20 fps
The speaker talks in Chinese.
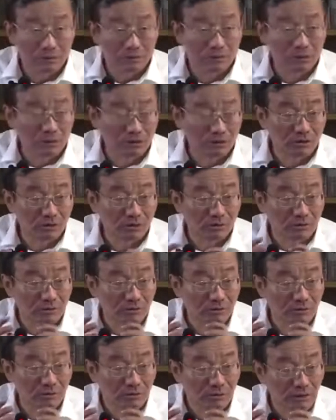于是
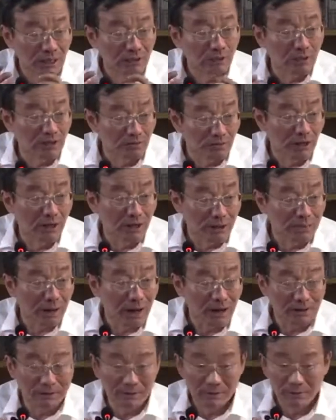三权分立
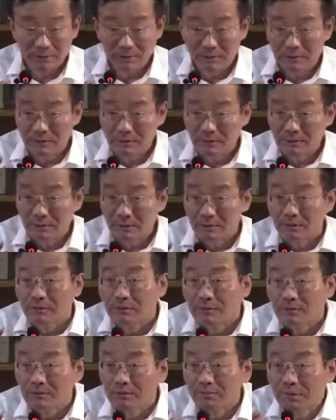吧，
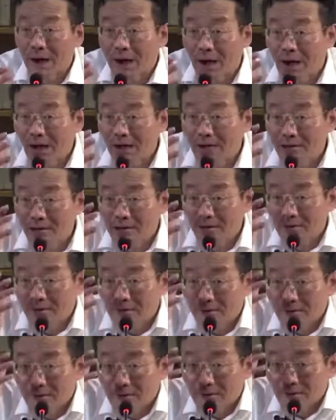把
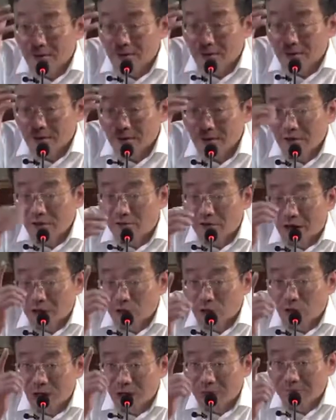立法
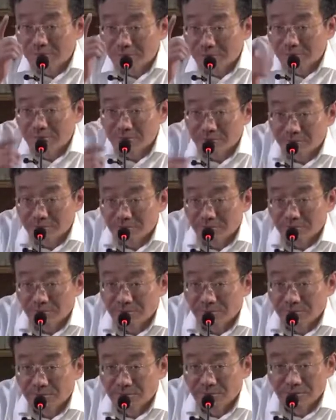权
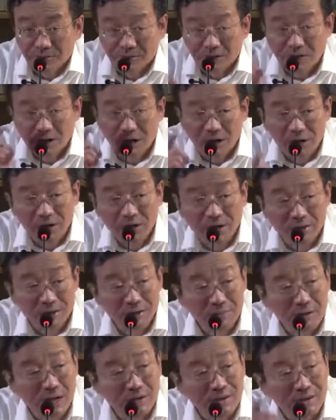交给了什
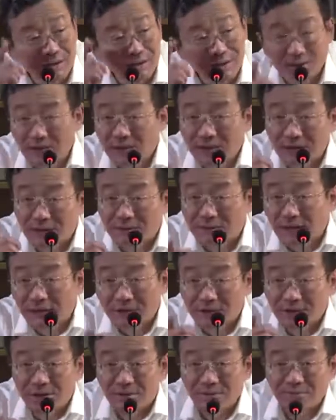么第三等
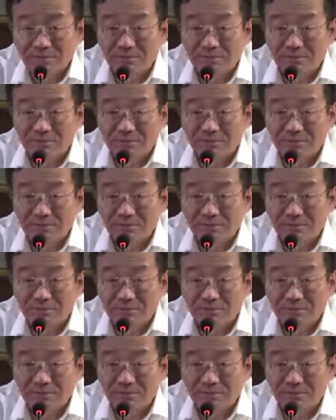级。